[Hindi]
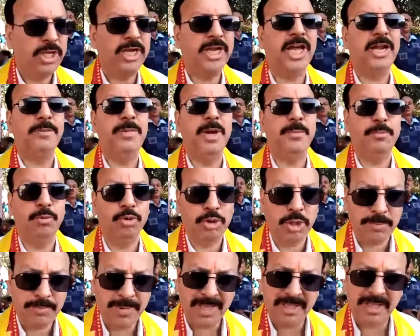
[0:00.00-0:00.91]
उनके घर में
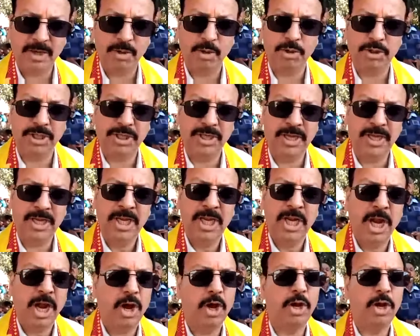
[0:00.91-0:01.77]
पुत्र पैदा होते हैं